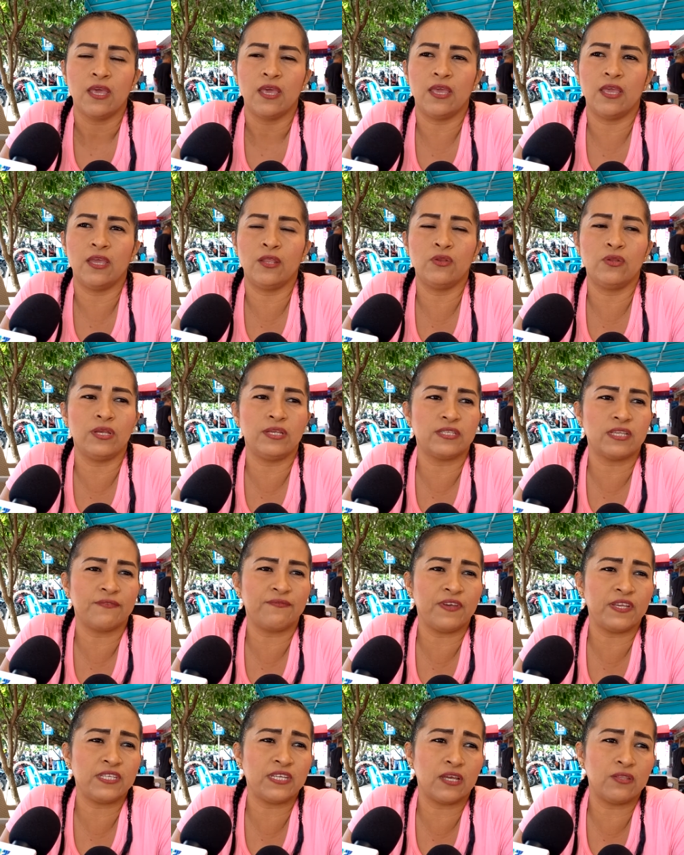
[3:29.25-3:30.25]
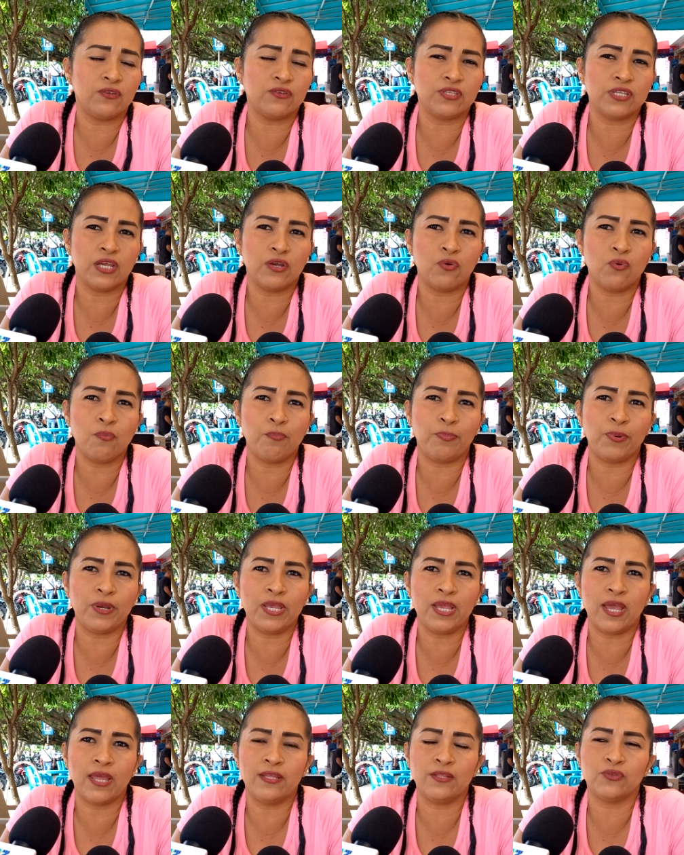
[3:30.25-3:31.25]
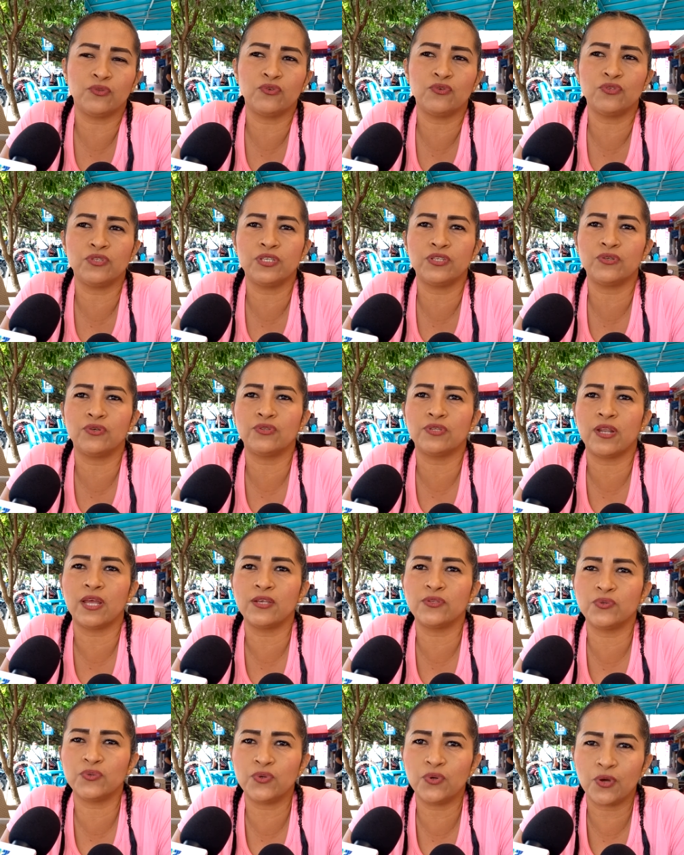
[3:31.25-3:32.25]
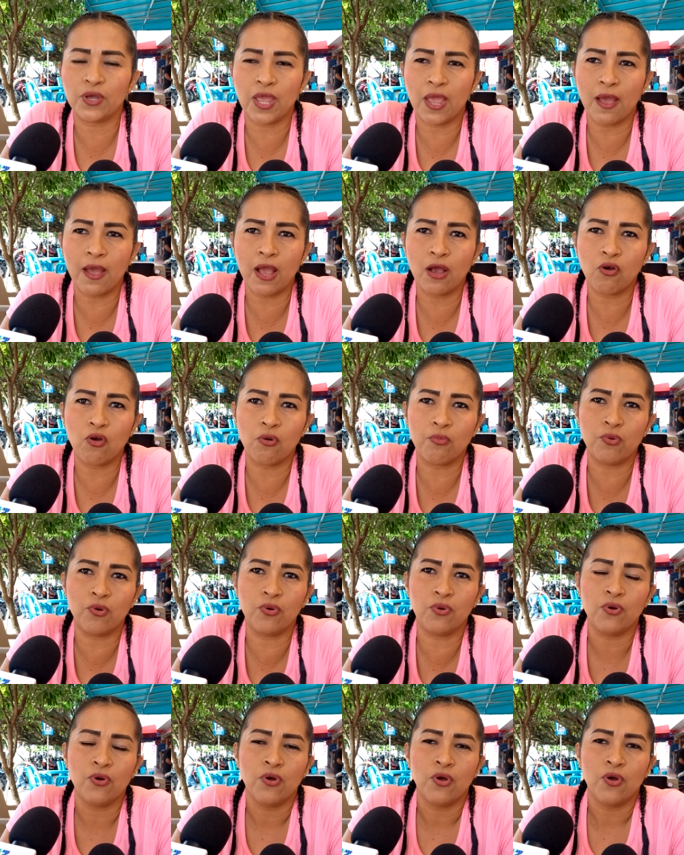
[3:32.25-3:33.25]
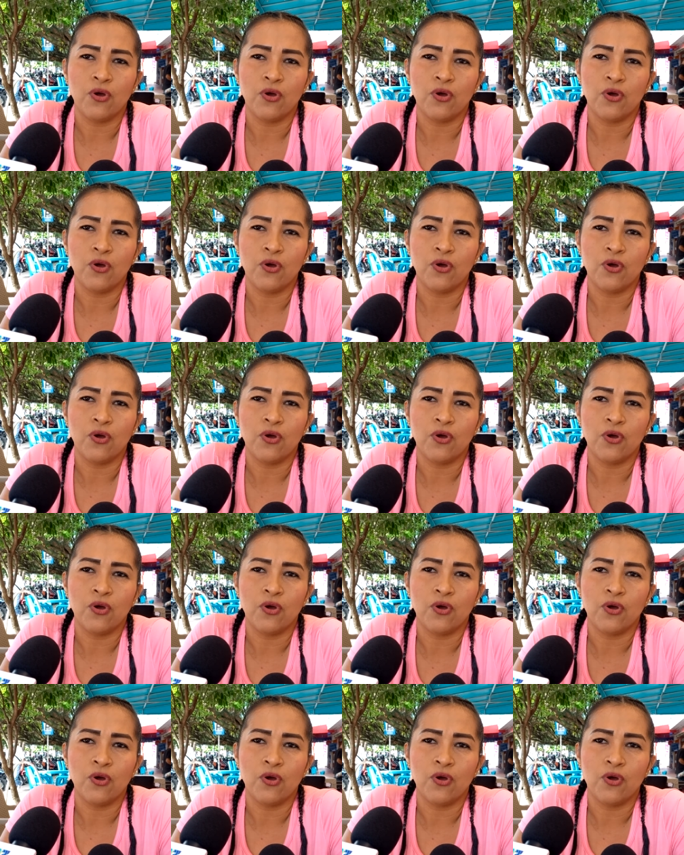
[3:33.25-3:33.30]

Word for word: En esas fechas no se cumplían, entonces otra vez uno quedaba como